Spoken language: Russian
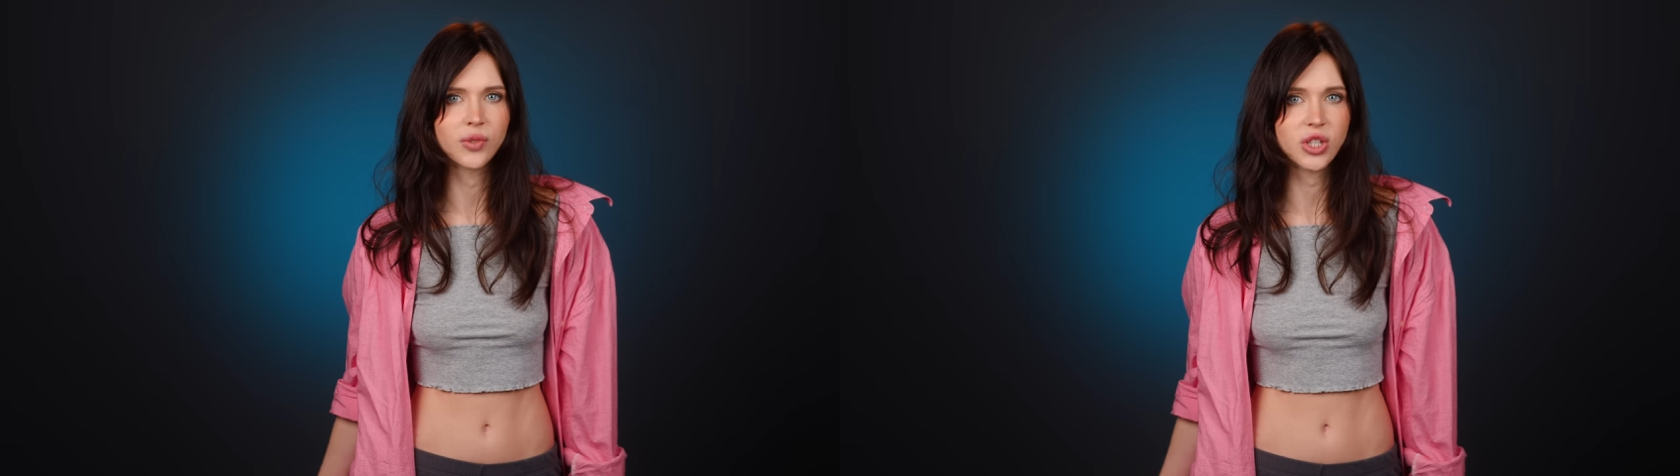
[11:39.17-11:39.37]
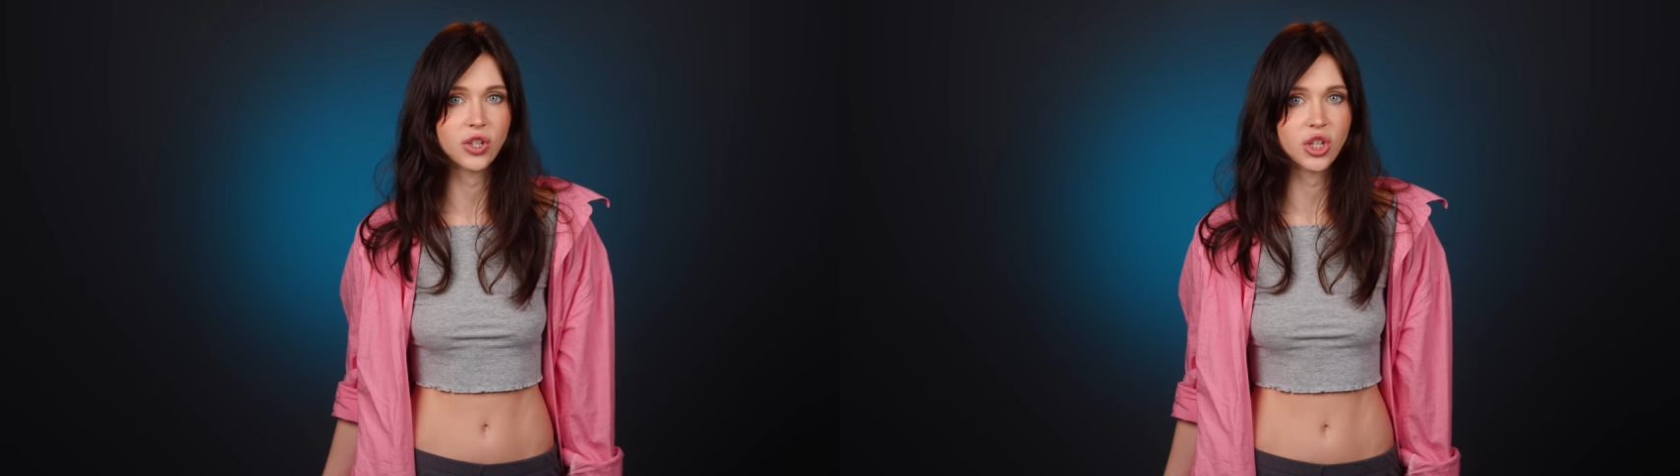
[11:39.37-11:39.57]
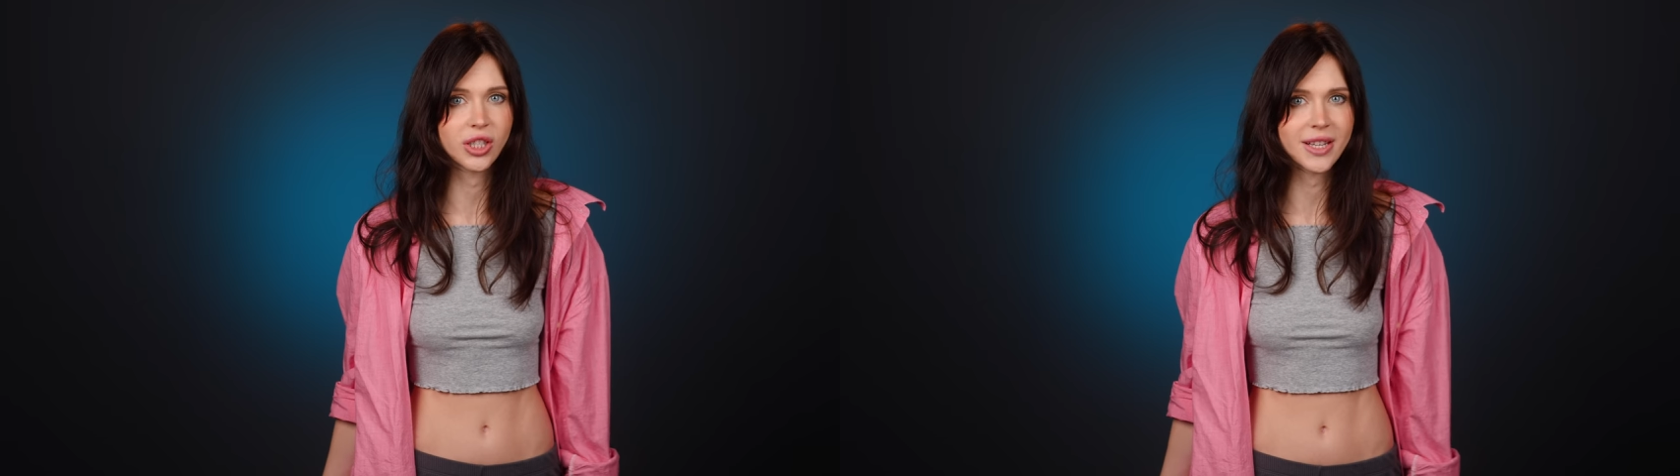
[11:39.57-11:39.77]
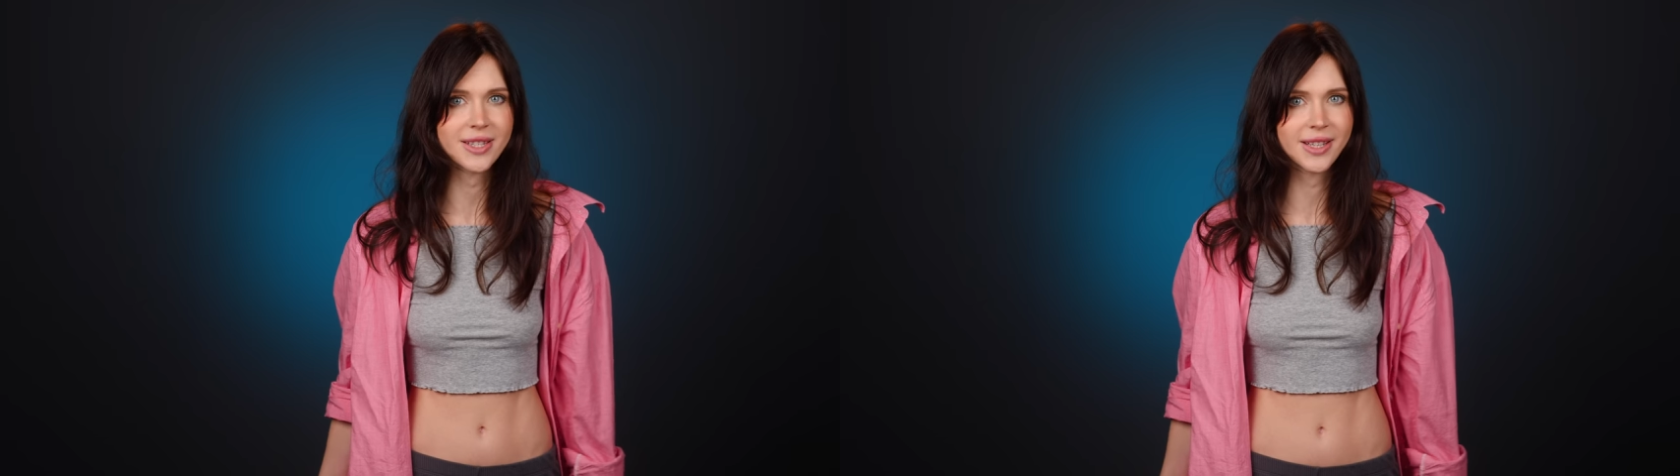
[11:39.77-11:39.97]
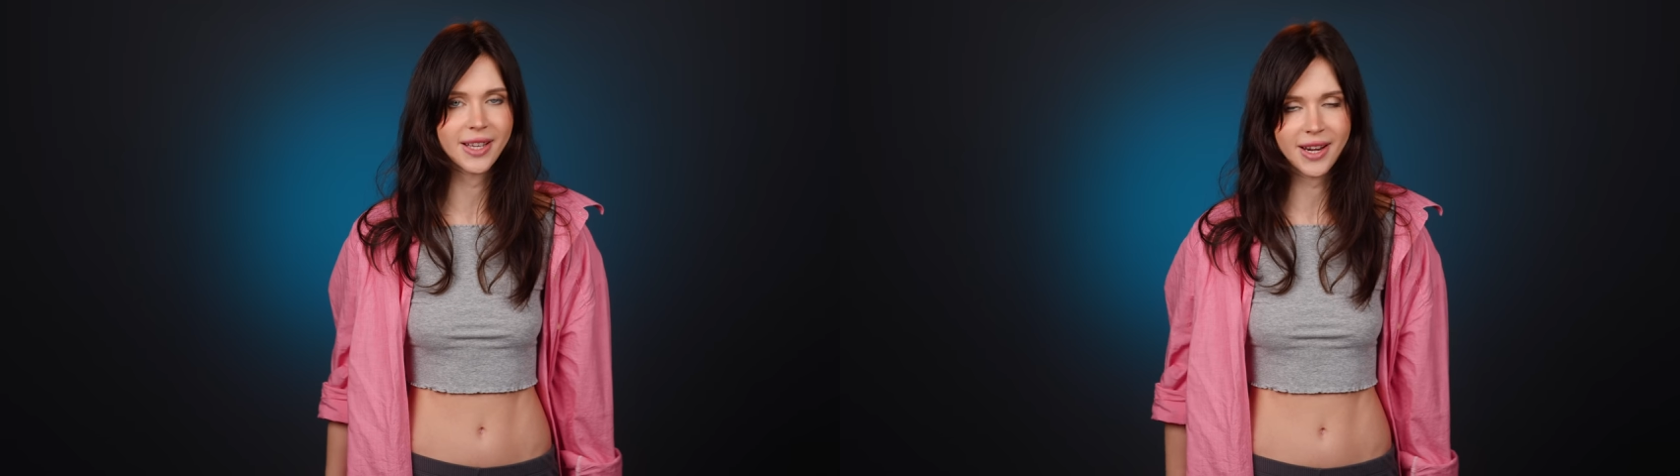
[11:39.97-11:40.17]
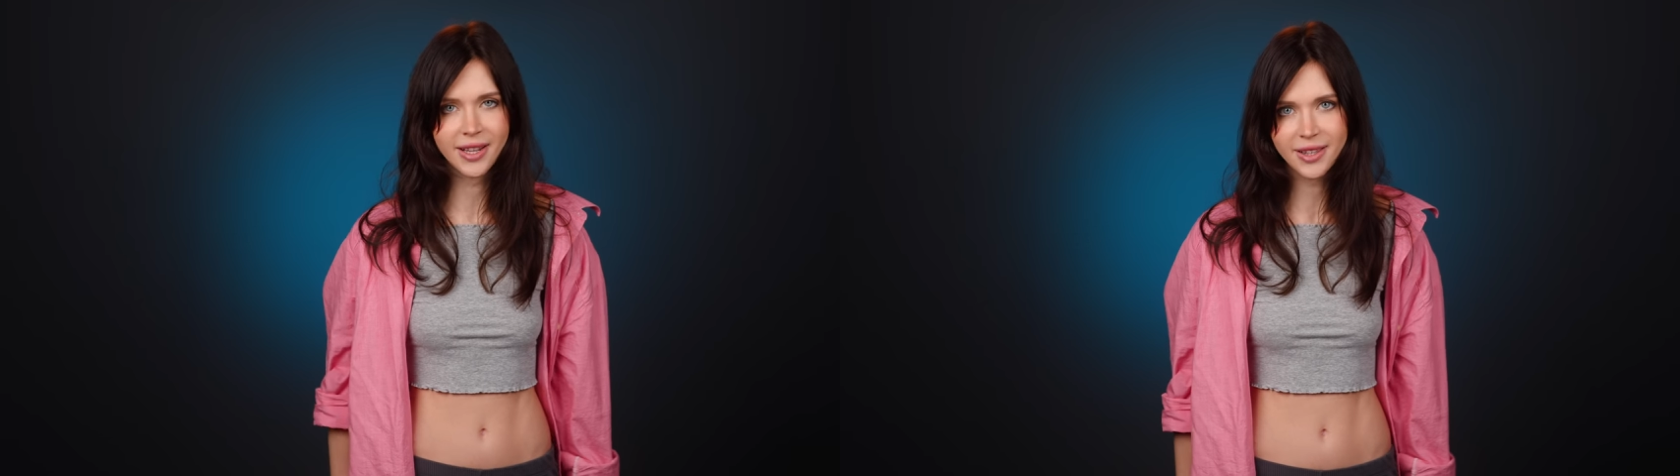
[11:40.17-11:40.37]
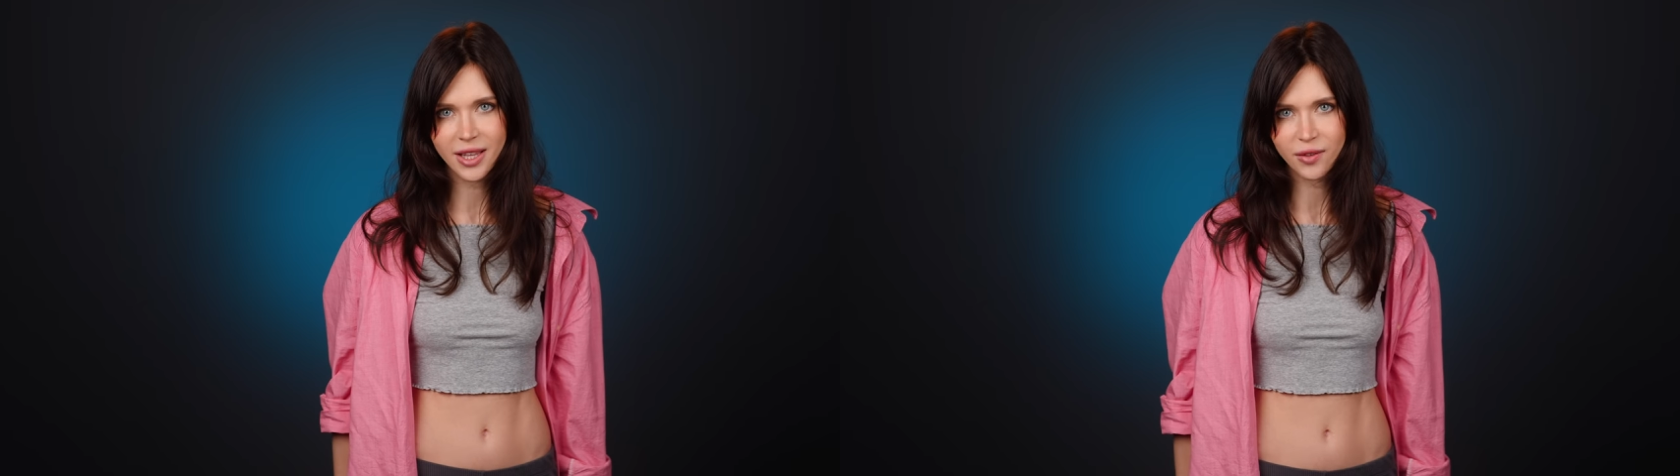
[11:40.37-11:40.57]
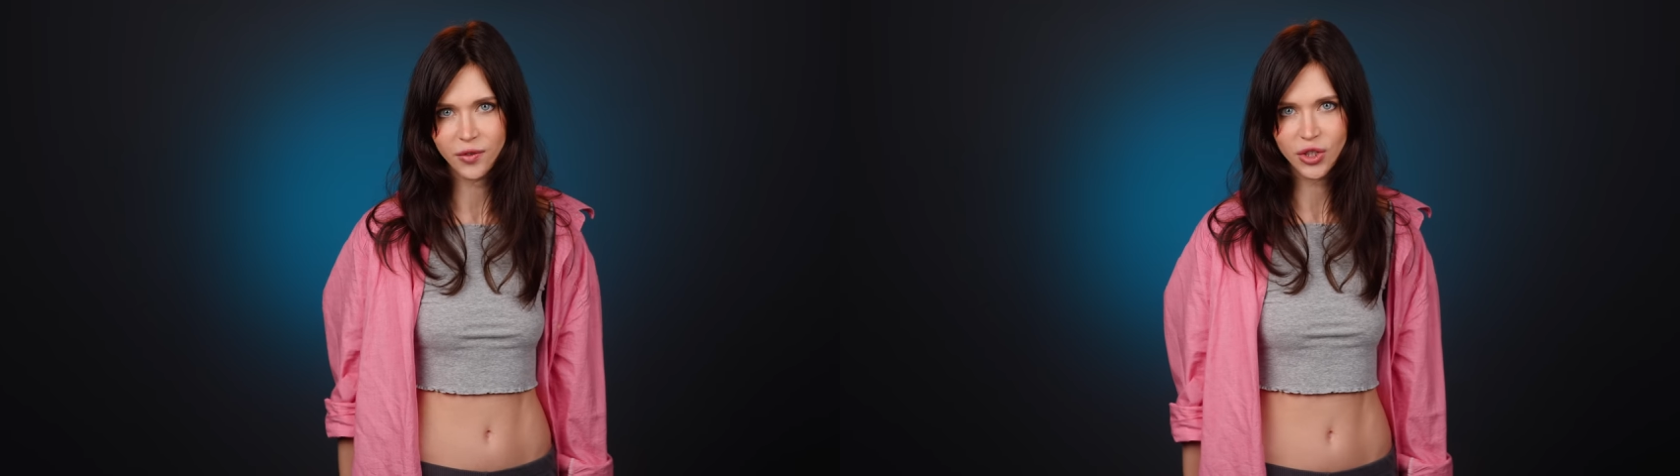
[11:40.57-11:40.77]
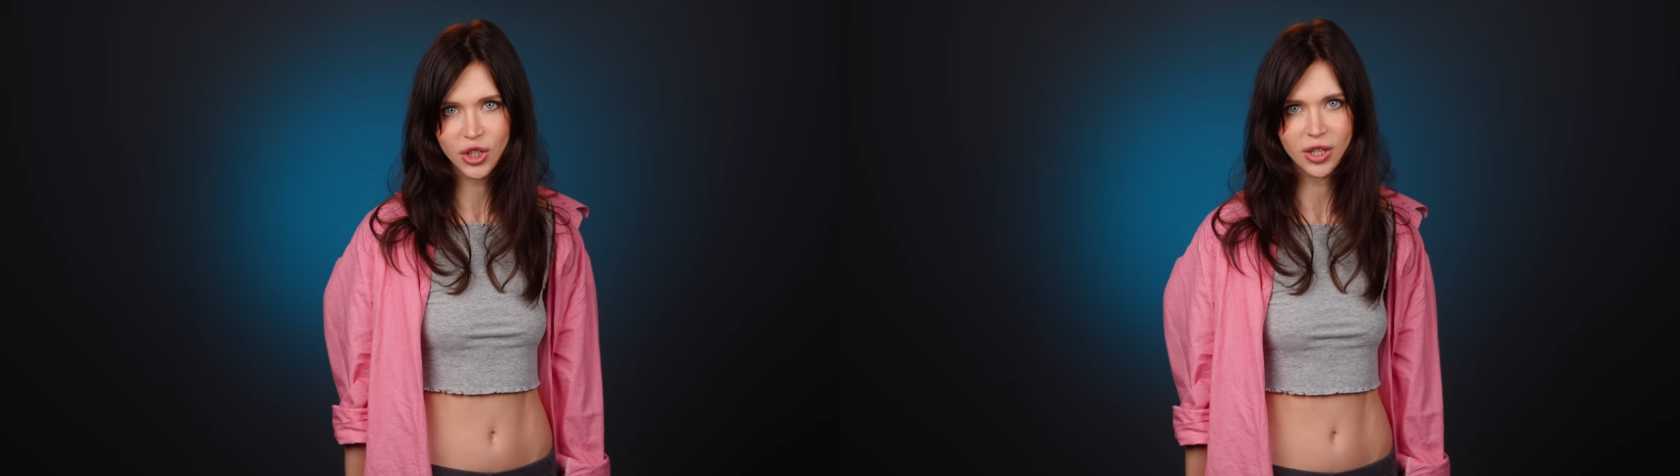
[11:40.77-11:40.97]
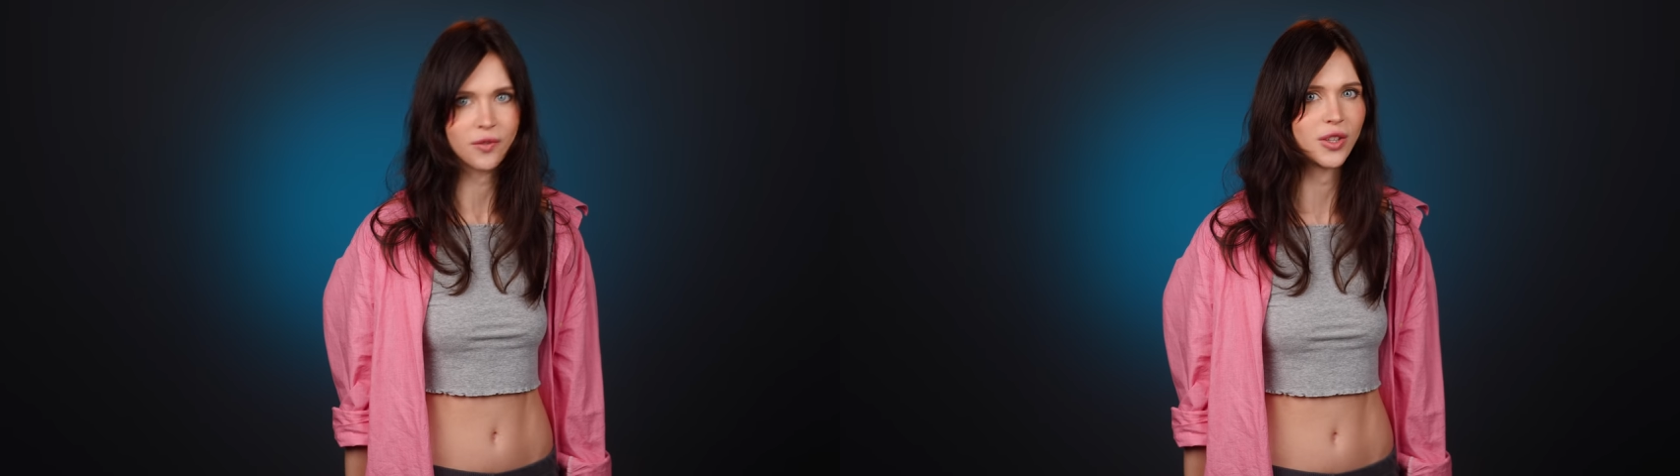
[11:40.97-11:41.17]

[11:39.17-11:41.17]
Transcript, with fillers: совершенно секретные фишки